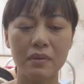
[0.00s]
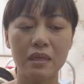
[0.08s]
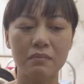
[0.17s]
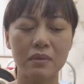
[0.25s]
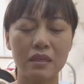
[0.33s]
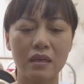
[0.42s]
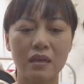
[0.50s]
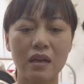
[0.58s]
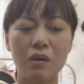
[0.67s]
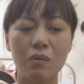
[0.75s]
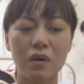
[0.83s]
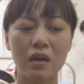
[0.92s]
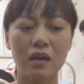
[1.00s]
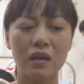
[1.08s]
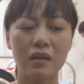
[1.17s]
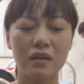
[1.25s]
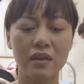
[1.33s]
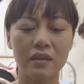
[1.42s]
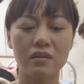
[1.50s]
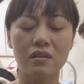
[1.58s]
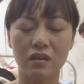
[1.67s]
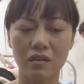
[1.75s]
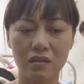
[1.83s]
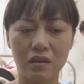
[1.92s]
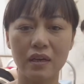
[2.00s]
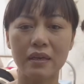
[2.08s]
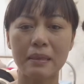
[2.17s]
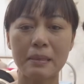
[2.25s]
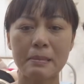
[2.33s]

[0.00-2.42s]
Mình bị đau liệt nửa người